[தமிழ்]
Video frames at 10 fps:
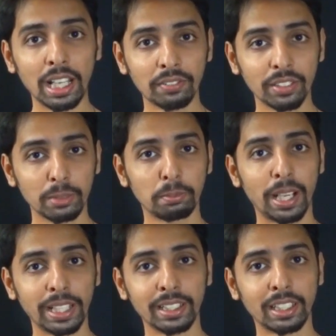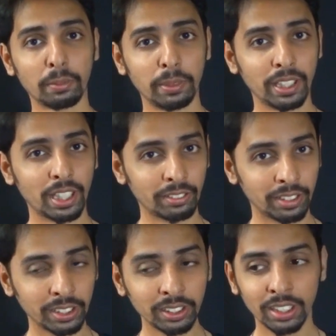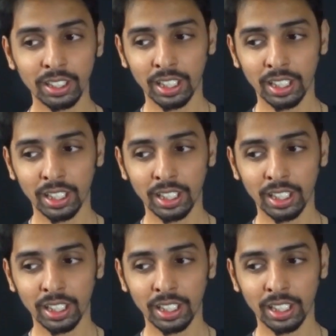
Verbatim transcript: ஆல்ஃப்ரெட் பைனட் அப்படின்றவர்